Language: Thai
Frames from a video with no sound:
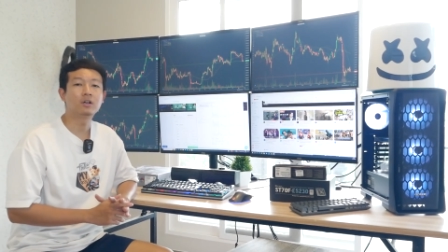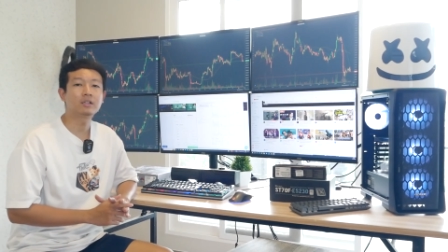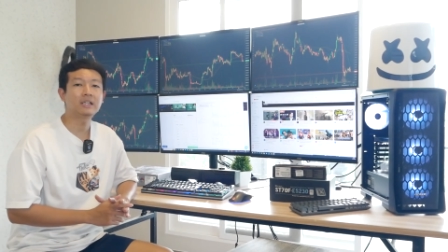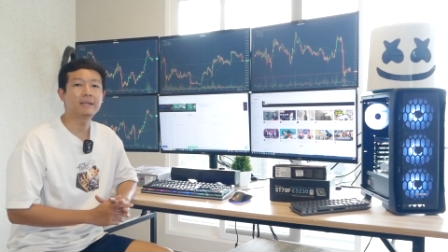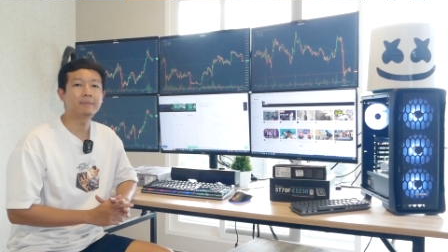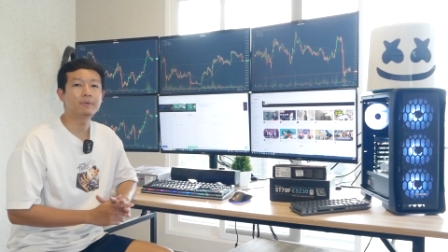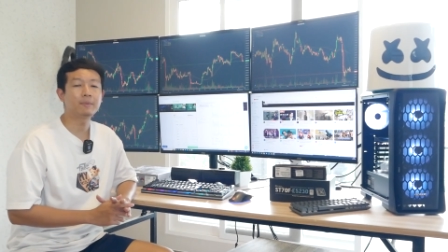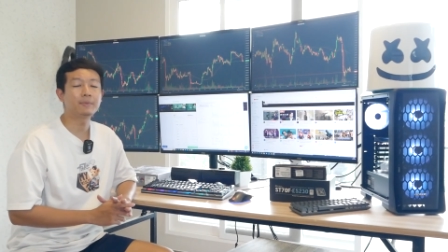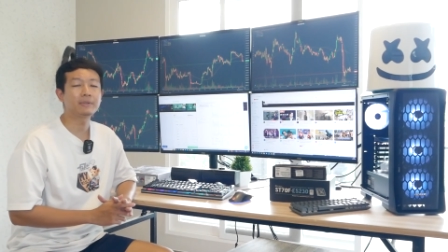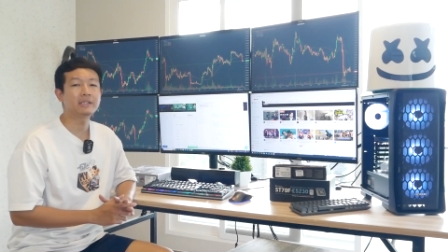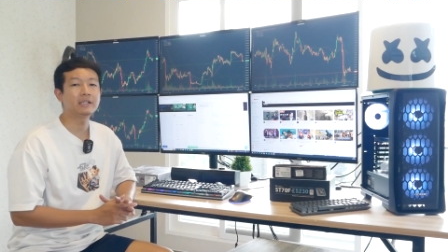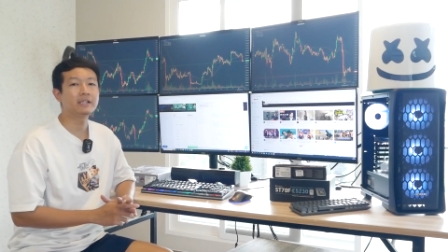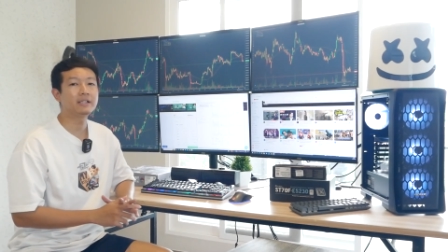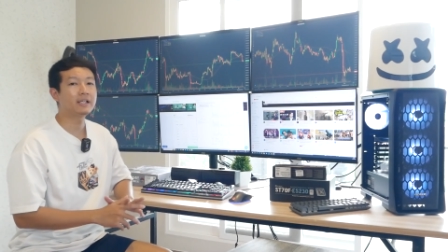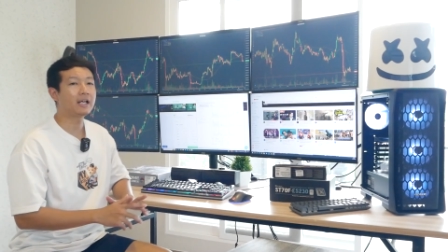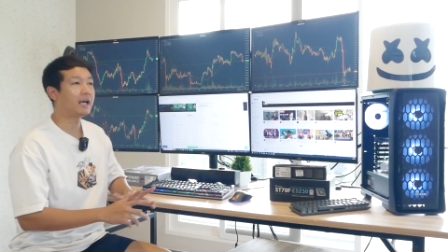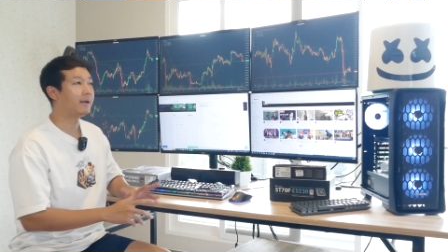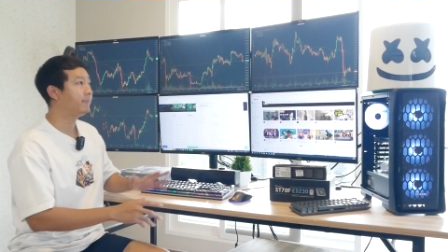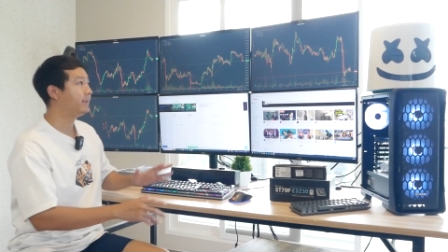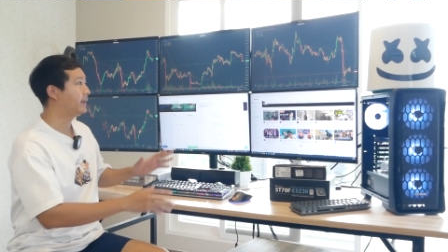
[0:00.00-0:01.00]
องแรมคอมพิวเตอร์
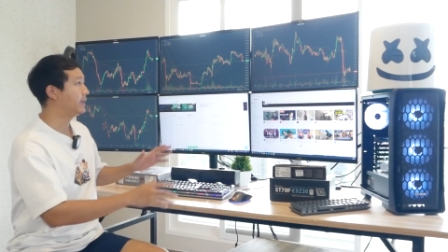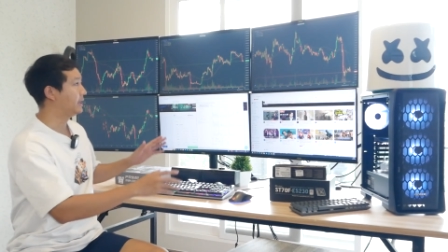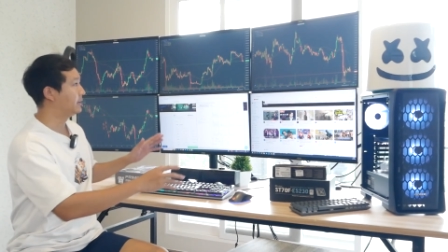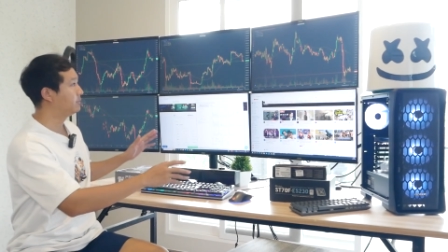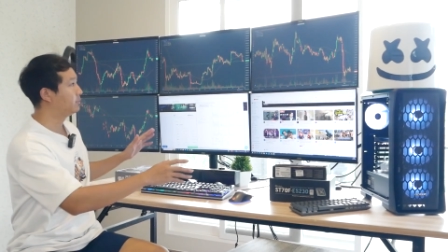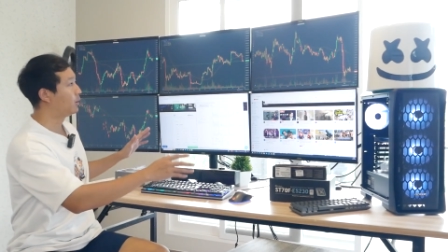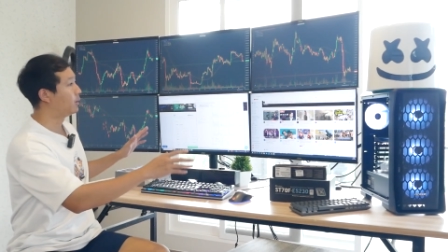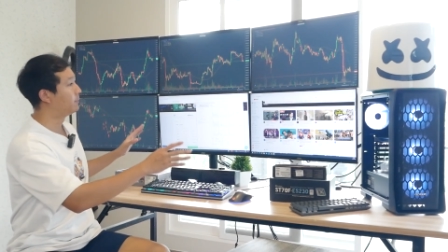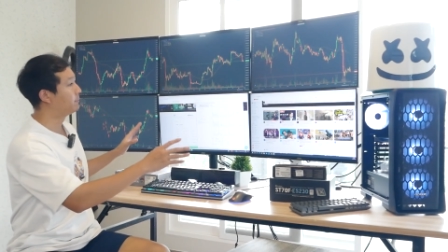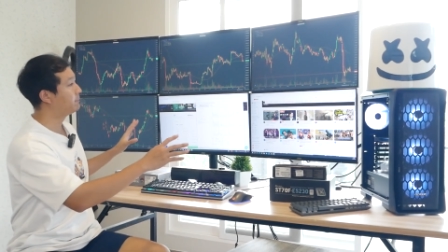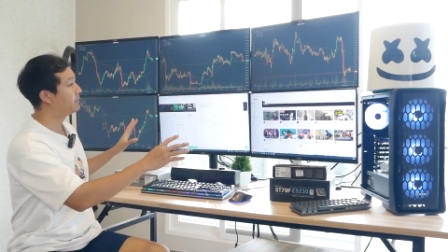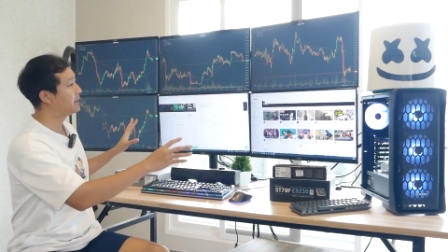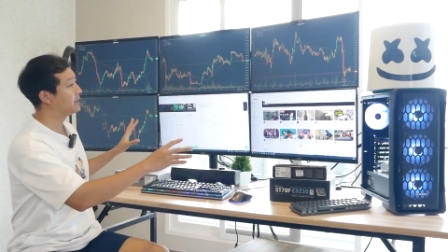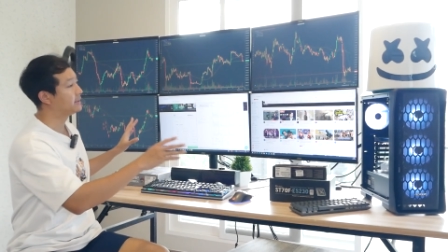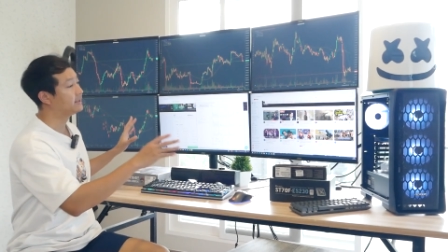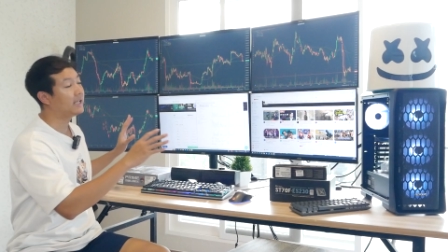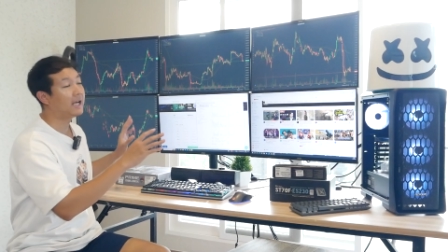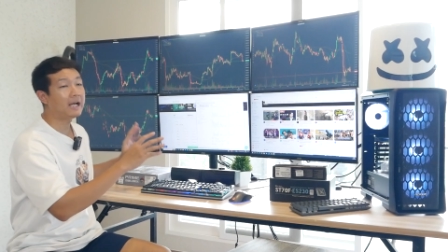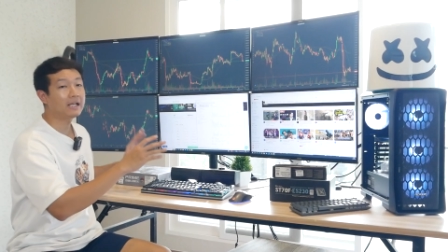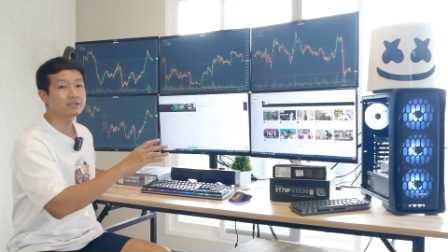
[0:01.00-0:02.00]
นะครับเห็นผมเปิ
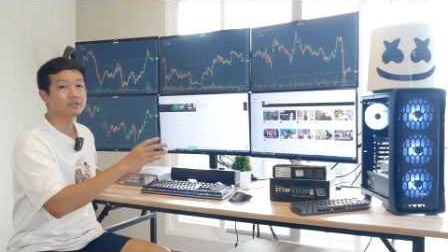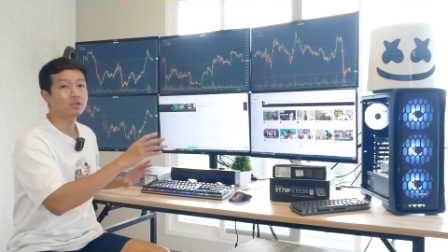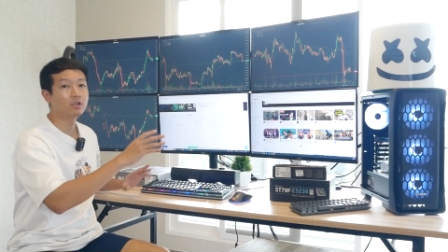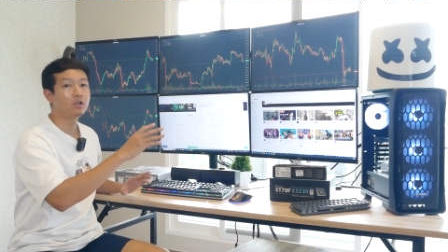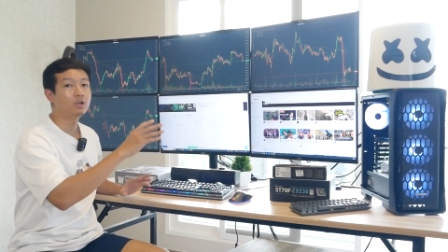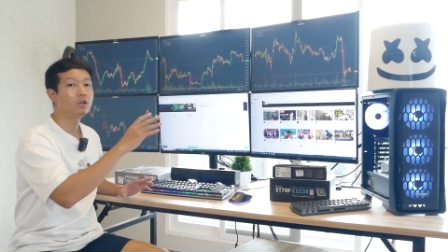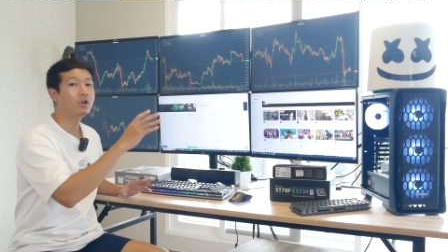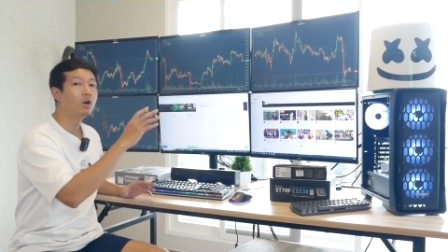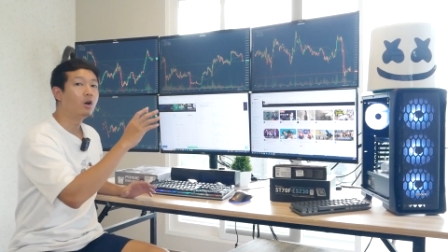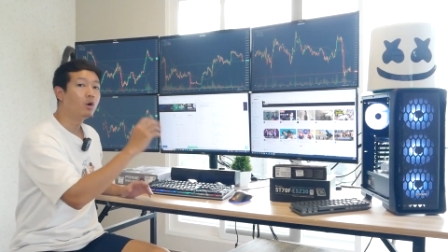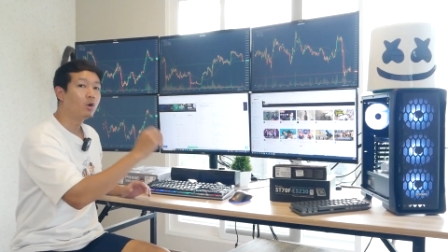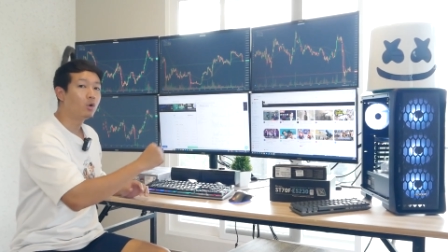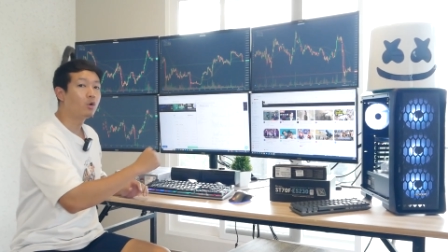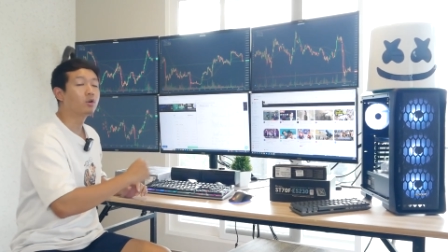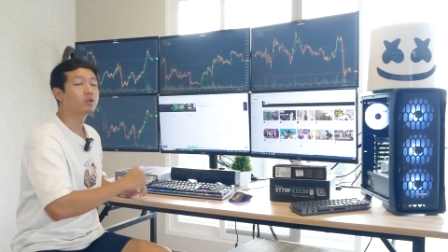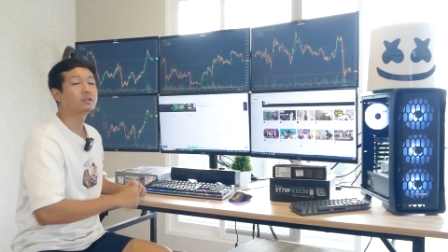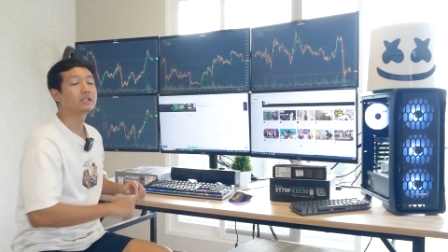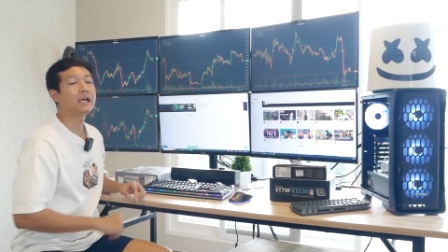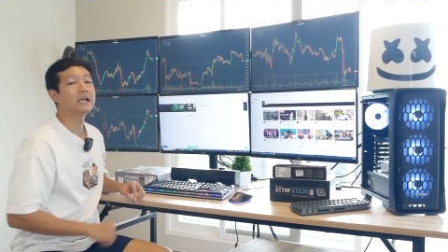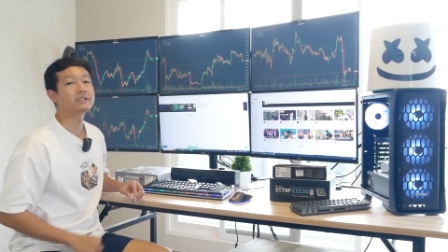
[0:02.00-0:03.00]
ดหน้าจอ
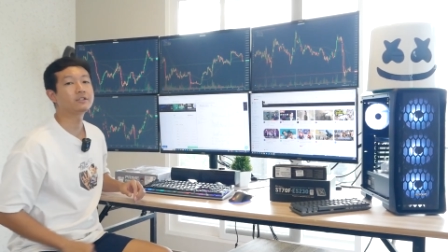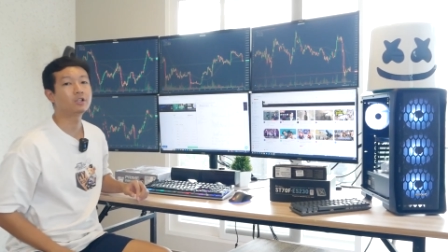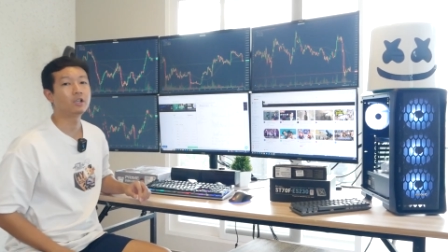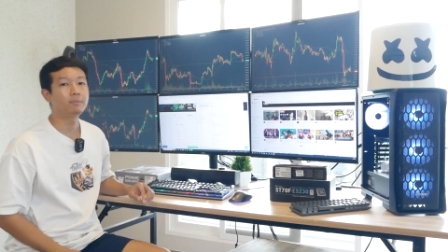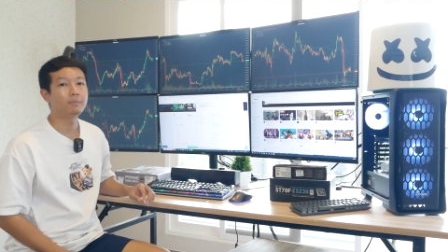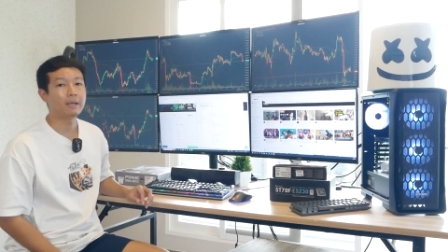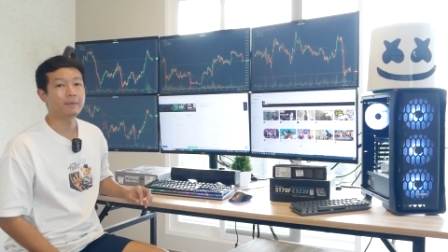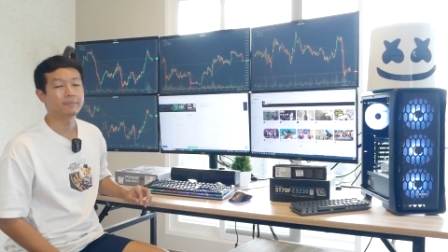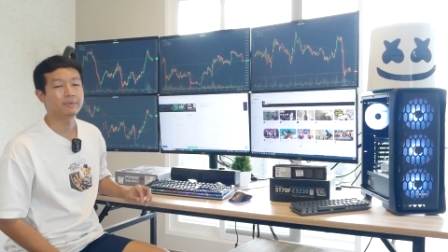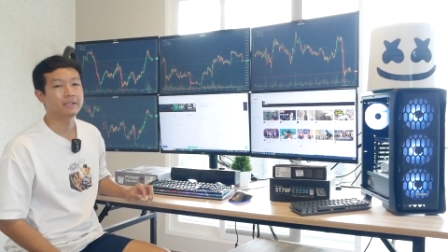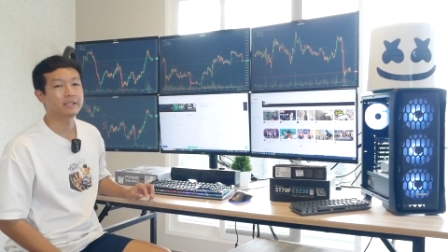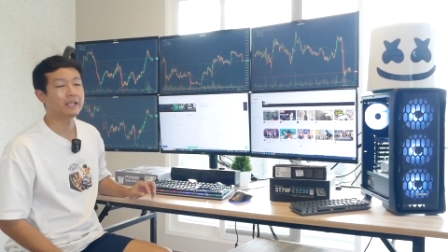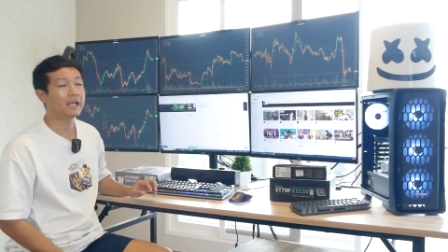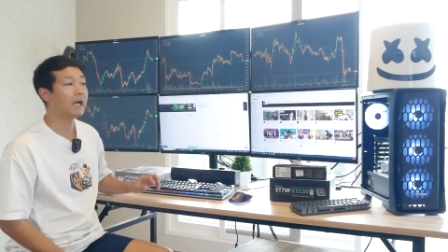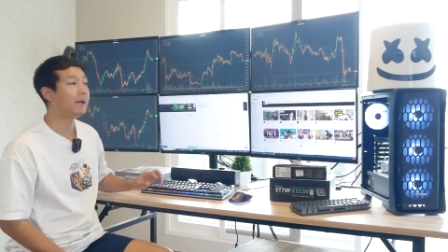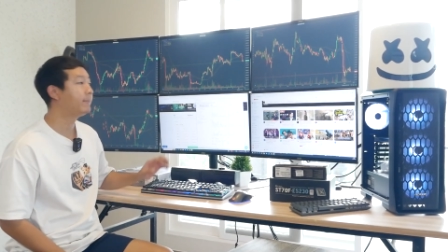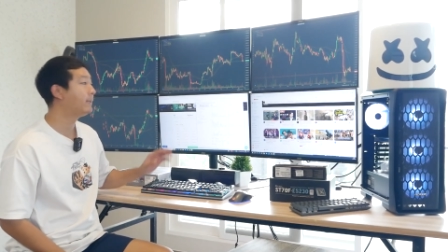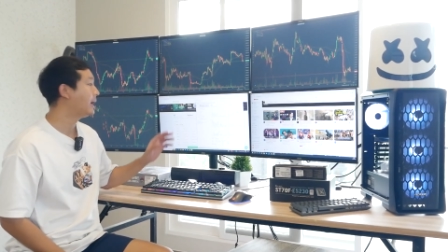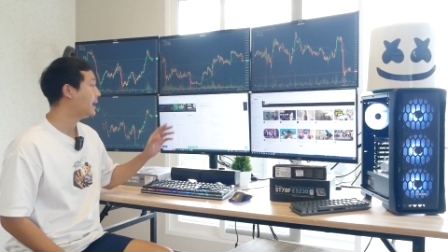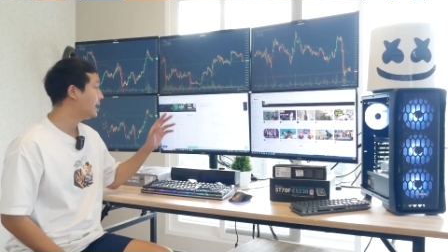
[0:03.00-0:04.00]
6หน้าจอแบบนี้
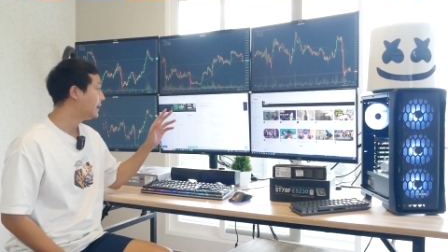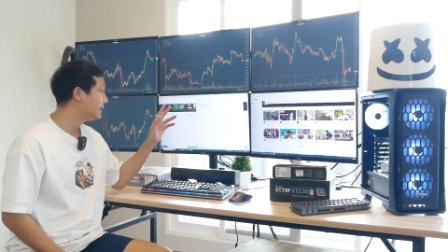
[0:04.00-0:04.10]
นะครับ